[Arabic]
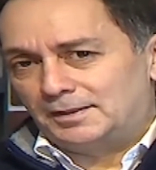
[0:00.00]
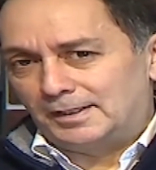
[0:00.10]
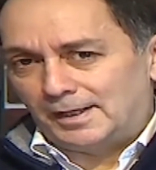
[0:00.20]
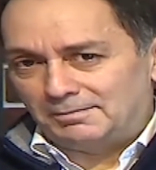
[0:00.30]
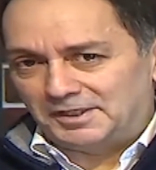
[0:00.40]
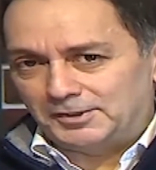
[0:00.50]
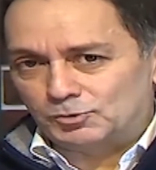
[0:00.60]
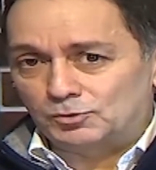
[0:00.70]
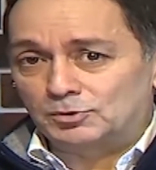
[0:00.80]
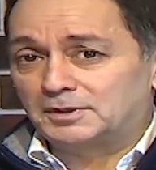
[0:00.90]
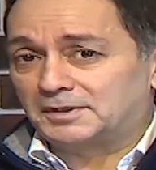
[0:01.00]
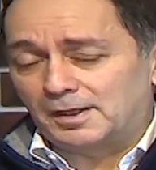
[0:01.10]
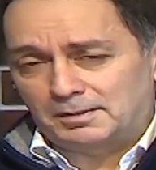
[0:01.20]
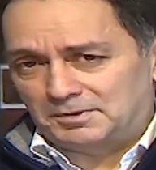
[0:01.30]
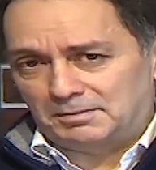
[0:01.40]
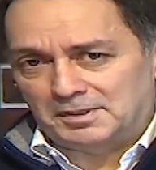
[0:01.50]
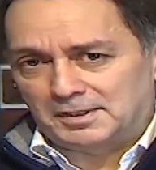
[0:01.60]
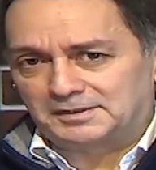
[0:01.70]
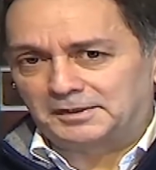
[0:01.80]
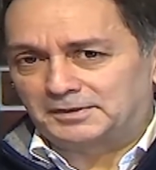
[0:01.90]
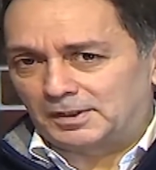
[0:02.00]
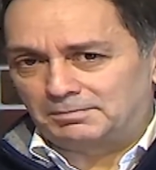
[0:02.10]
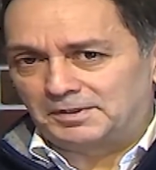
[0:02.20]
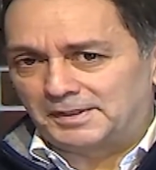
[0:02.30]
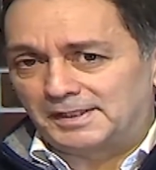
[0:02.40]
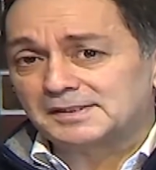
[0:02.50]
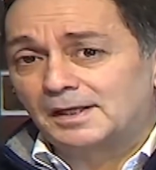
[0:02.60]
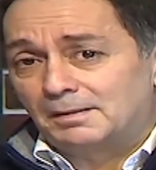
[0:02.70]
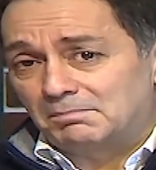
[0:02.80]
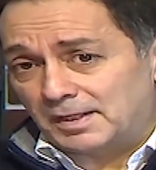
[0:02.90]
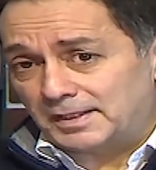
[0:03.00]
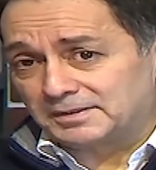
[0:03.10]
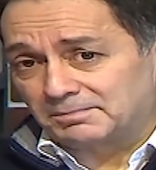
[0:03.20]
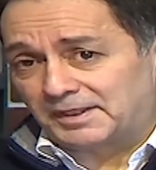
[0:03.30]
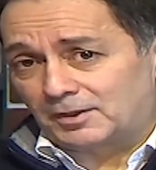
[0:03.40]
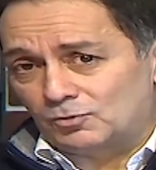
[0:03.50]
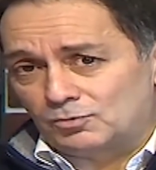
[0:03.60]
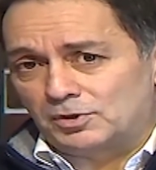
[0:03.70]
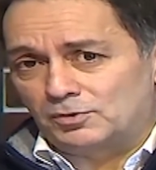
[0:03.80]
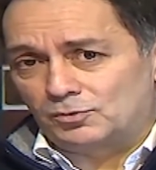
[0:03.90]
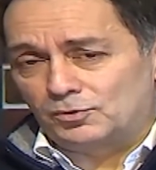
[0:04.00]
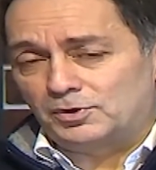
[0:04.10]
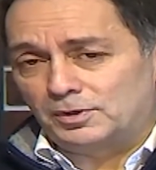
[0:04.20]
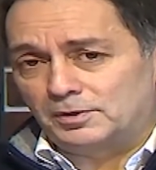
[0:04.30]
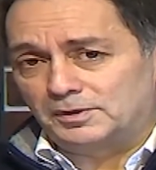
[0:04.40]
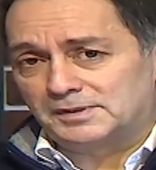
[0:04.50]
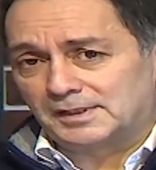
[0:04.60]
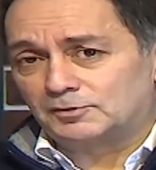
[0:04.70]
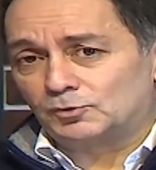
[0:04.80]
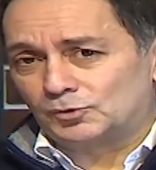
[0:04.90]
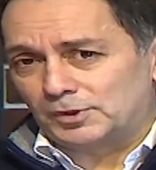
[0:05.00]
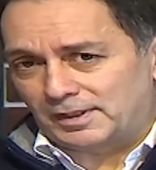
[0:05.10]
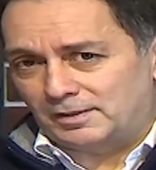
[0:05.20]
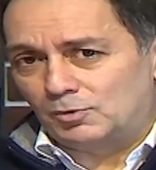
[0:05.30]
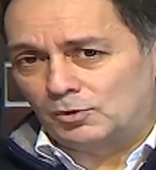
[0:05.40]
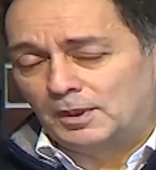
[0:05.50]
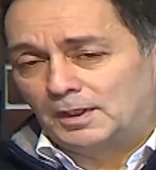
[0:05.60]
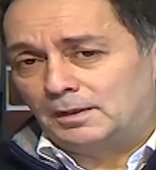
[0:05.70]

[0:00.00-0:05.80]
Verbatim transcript: يلي عم نعيشه كثار من المناطق كثار من الناس ما رح يتمكنوا انه يسددوا ضرائبهم